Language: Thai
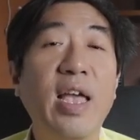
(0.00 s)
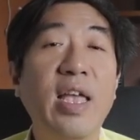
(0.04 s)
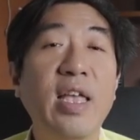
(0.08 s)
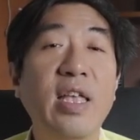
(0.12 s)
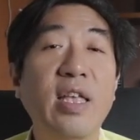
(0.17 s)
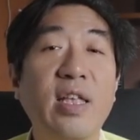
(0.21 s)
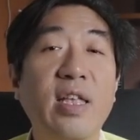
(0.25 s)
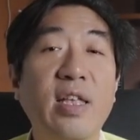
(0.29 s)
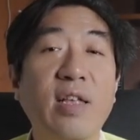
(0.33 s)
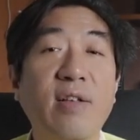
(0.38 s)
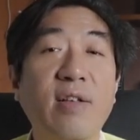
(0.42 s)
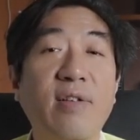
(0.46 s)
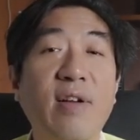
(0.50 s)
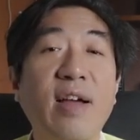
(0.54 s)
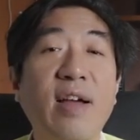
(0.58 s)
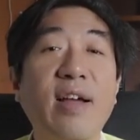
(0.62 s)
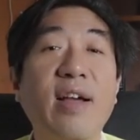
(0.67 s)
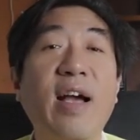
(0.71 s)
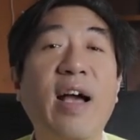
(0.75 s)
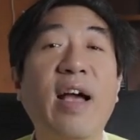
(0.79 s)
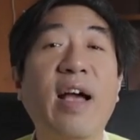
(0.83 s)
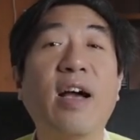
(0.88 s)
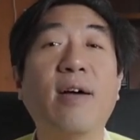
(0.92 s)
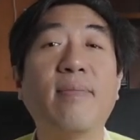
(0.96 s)
ให้ร่าง
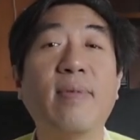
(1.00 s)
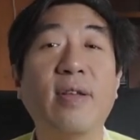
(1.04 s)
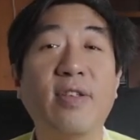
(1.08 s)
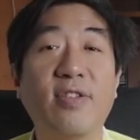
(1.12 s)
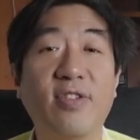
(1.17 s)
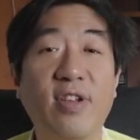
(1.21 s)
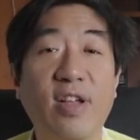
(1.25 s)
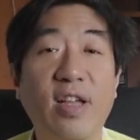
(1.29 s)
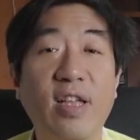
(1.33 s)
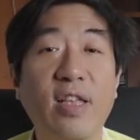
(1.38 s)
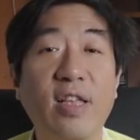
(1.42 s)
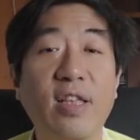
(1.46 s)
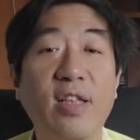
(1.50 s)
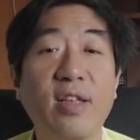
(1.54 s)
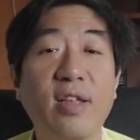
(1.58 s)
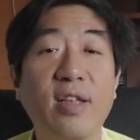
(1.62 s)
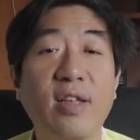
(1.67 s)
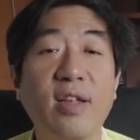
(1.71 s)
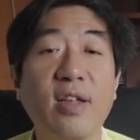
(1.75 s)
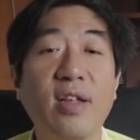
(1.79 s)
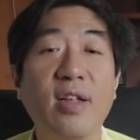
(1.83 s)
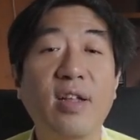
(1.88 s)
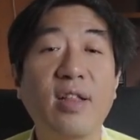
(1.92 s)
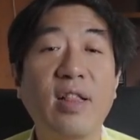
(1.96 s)
กายเอาไปใช้
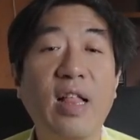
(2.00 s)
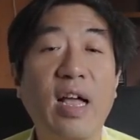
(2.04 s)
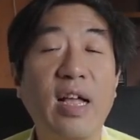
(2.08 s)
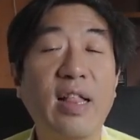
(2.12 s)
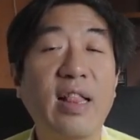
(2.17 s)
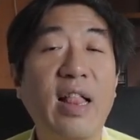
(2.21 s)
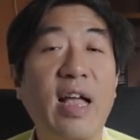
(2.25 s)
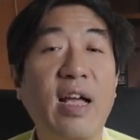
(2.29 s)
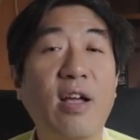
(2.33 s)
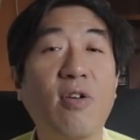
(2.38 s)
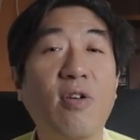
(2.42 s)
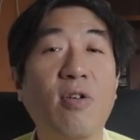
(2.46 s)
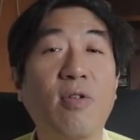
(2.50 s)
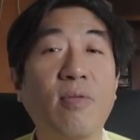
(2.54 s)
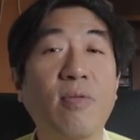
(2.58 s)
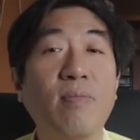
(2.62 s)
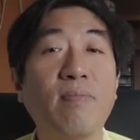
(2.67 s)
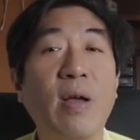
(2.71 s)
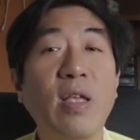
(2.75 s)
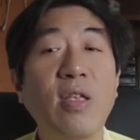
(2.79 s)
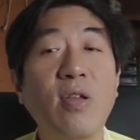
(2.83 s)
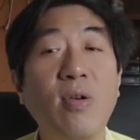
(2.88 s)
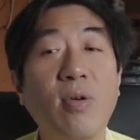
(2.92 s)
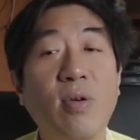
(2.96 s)
หลักๆของ
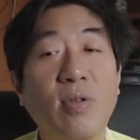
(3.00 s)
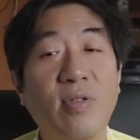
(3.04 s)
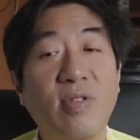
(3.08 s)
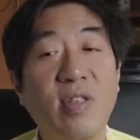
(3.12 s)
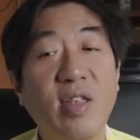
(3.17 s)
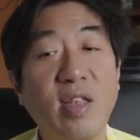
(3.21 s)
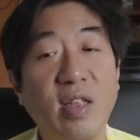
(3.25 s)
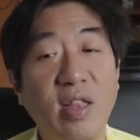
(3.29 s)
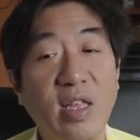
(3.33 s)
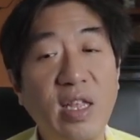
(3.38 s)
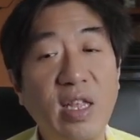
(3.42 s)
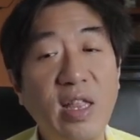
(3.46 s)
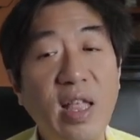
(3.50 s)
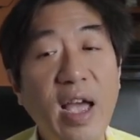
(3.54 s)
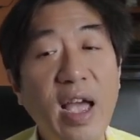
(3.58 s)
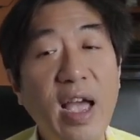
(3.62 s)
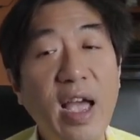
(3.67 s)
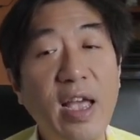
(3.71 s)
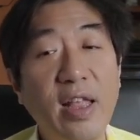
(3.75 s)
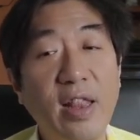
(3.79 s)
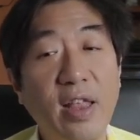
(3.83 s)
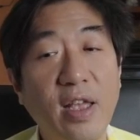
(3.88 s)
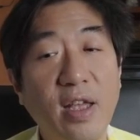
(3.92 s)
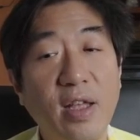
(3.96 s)
ประโยชน์สิ่งที่
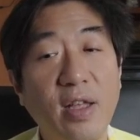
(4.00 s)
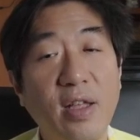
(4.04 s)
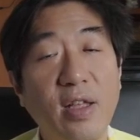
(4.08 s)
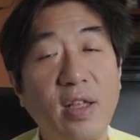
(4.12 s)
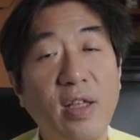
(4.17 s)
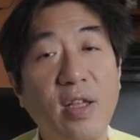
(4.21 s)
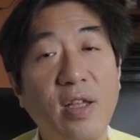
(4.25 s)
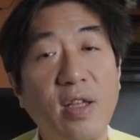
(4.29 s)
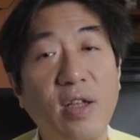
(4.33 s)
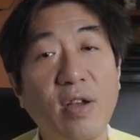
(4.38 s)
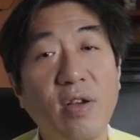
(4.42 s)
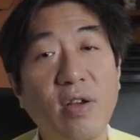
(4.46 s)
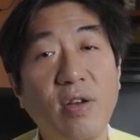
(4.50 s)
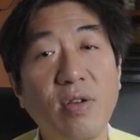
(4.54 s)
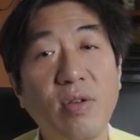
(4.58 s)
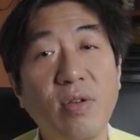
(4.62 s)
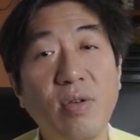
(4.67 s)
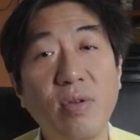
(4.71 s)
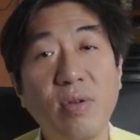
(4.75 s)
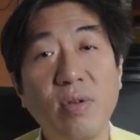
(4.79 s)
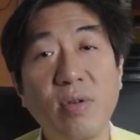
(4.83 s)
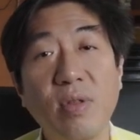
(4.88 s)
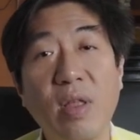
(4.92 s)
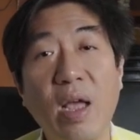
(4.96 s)
ได้เนี่ยก็
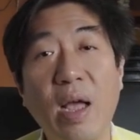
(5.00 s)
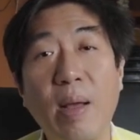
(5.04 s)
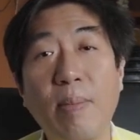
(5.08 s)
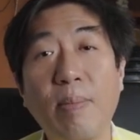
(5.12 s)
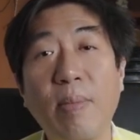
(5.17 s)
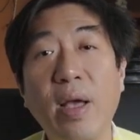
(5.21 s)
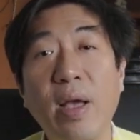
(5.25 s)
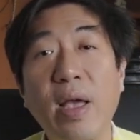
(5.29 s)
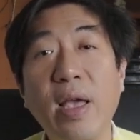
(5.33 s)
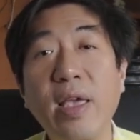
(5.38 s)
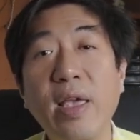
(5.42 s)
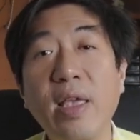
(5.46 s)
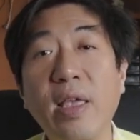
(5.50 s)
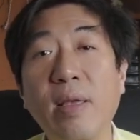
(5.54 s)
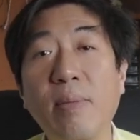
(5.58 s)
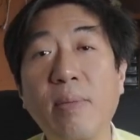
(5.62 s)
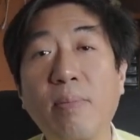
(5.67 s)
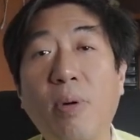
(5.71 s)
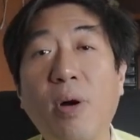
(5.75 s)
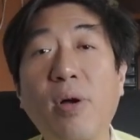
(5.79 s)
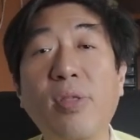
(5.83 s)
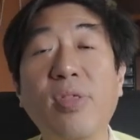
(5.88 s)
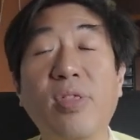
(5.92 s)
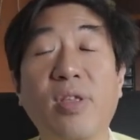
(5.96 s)
คือทำให้
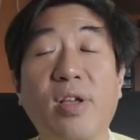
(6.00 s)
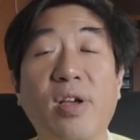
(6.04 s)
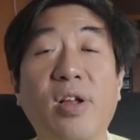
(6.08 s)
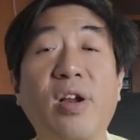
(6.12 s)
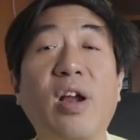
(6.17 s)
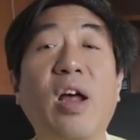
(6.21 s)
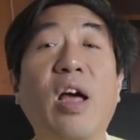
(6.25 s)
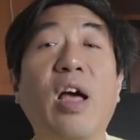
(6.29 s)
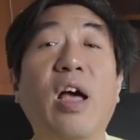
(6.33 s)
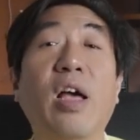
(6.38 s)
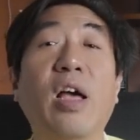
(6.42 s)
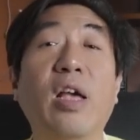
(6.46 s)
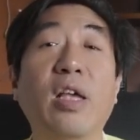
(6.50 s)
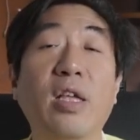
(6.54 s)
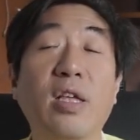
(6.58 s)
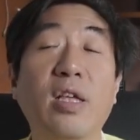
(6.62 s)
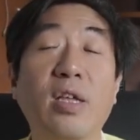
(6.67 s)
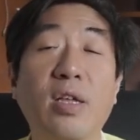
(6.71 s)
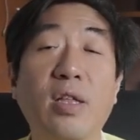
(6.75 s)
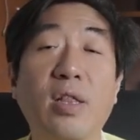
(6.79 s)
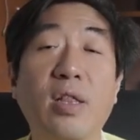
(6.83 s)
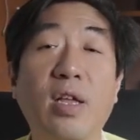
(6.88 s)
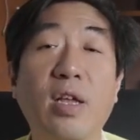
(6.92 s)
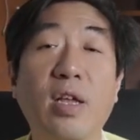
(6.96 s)
ผ่อนคลาย
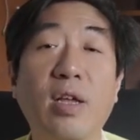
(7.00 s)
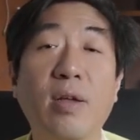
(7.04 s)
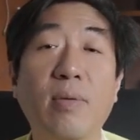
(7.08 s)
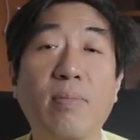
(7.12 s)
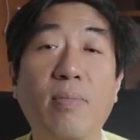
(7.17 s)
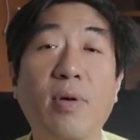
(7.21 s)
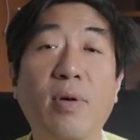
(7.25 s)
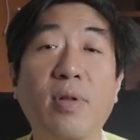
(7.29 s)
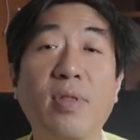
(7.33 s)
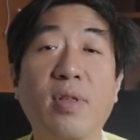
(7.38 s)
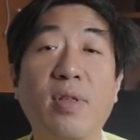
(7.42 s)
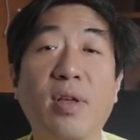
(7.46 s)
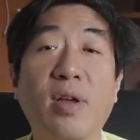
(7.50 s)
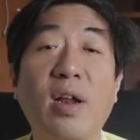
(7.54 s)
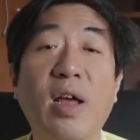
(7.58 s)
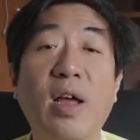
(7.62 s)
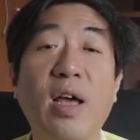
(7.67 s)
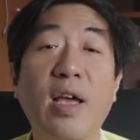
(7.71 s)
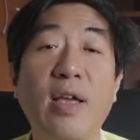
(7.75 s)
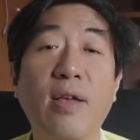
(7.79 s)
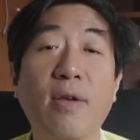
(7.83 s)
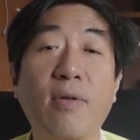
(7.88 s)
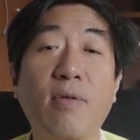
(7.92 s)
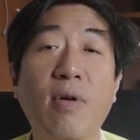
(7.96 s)
นะผ่อนค
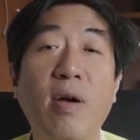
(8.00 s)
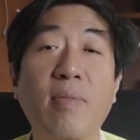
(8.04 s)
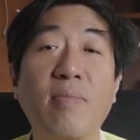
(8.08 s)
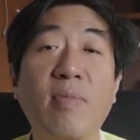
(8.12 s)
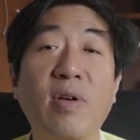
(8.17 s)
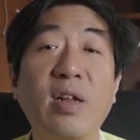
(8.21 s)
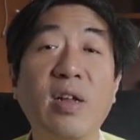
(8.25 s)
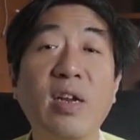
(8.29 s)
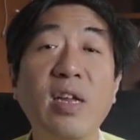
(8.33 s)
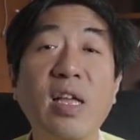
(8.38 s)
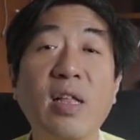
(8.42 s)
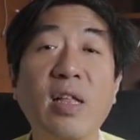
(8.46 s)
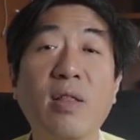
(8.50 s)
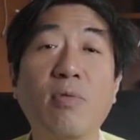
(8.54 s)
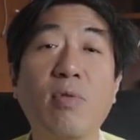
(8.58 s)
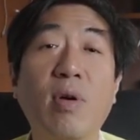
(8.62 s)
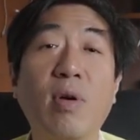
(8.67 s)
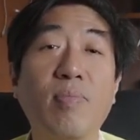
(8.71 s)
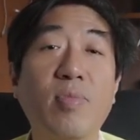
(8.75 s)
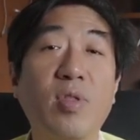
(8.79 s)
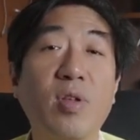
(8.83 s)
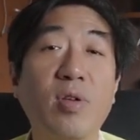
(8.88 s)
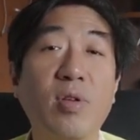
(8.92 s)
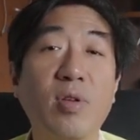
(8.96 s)
ลายความเครียดค
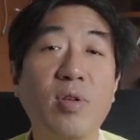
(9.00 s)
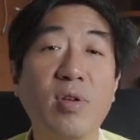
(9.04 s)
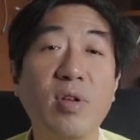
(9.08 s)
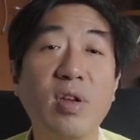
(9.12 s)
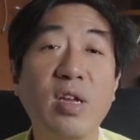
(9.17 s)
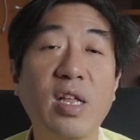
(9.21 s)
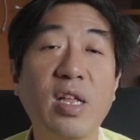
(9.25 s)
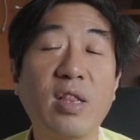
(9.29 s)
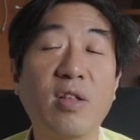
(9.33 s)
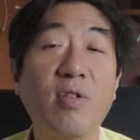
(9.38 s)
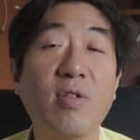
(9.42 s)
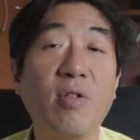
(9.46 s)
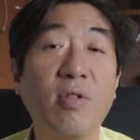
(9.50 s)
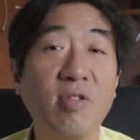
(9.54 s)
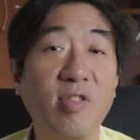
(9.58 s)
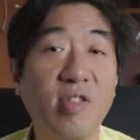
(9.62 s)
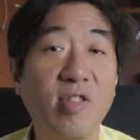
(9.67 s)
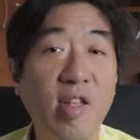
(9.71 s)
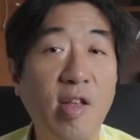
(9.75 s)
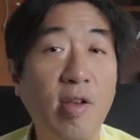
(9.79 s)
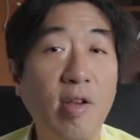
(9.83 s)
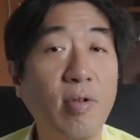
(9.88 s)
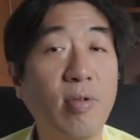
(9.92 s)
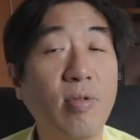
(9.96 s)
วามตึงเครียดของ
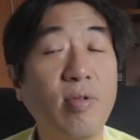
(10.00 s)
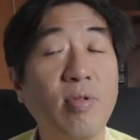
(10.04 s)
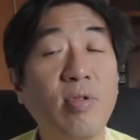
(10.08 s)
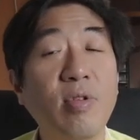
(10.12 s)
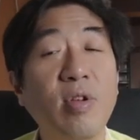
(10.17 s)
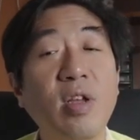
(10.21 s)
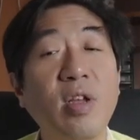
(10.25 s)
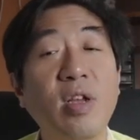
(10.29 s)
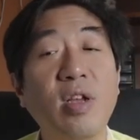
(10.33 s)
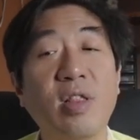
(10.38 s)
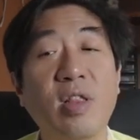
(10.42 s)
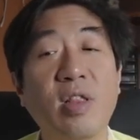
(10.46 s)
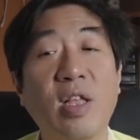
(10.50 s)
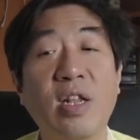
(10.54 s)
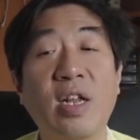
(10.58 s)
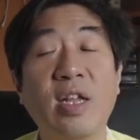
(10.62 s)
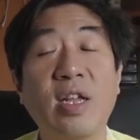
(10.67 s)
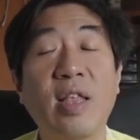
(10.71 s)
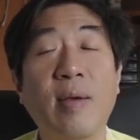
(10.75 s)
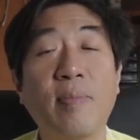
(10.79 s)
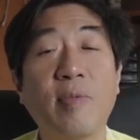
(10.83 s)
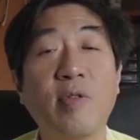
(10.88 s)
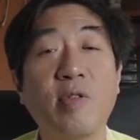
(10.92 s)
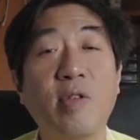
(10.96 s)
เซลล์ใน
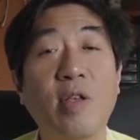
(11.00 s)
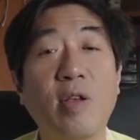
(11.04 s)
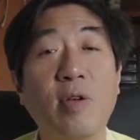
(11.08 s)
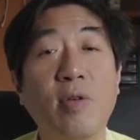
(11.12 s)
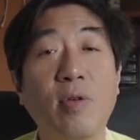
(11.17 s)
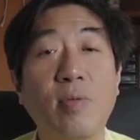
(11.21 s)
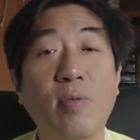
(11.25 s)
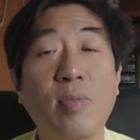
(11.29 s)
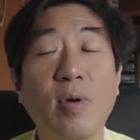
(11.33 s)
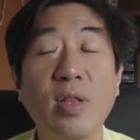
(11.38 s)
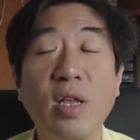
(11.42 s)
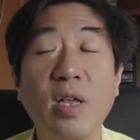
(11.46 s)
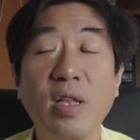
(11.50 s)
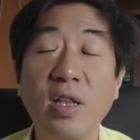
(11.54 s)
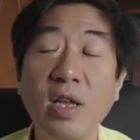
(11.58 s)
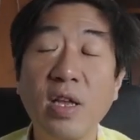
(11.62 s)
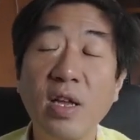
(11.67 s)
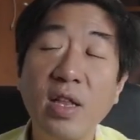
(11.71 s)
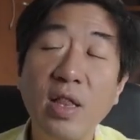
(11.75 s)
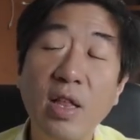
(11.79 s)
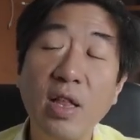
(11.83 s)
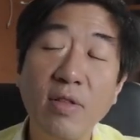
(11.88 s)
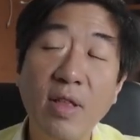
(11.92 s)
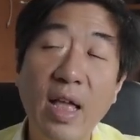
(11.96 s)
ระดับเซลล์เพราะนั้น
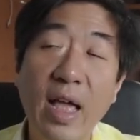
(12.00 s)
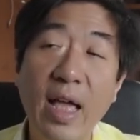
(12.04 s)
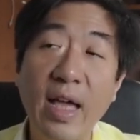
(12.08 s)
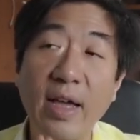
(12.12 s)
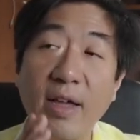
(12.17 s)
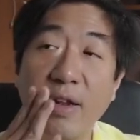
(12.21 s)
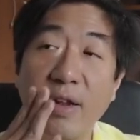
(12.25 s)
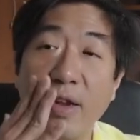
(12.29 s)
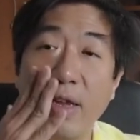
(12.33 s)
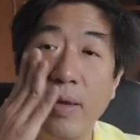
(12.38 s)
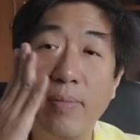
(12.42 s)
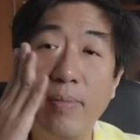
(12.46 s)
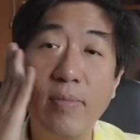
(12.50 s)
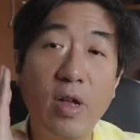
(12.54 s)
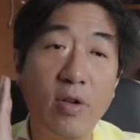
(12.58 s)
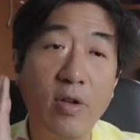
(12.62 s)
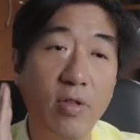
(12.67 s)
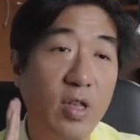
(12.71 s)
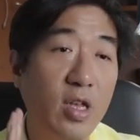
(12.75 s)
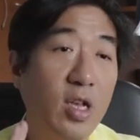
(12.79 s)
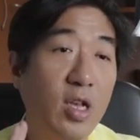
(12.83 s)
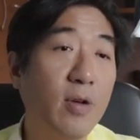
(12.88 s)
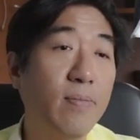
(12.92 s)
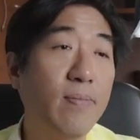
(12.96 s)
ถ้าเราทาครีมเหล่า
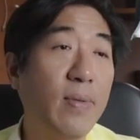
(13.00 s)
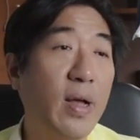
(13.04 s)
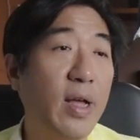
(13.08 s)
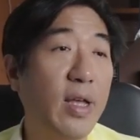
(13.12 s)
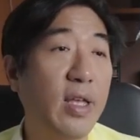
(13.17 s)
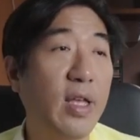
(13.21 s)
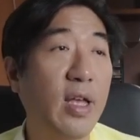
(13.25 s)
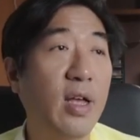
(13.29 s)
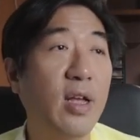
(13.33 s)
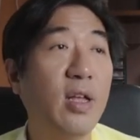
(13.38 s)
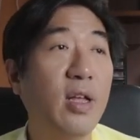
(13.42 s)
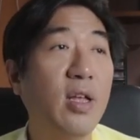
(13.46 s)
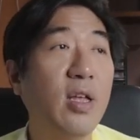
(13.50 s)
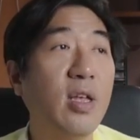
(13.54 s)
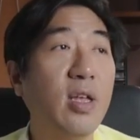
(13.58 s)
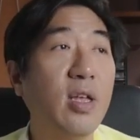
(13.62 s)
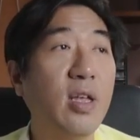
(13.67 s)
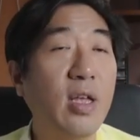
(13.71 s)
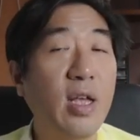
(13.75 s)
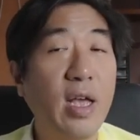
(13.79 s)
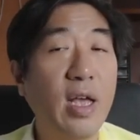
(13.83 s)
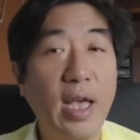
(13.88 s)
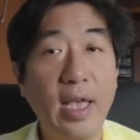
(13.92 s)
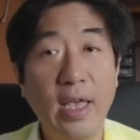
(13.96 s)
นี้เข้าไปอ่ะ
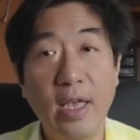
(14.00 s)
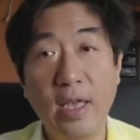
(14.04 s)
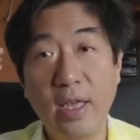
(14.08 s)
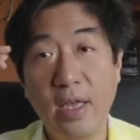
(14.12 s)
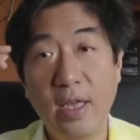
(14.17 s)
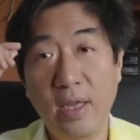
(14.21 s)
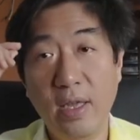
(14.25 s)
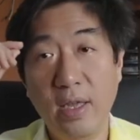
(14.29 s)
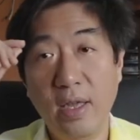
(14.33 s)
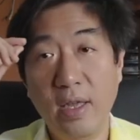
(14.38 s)
ไอ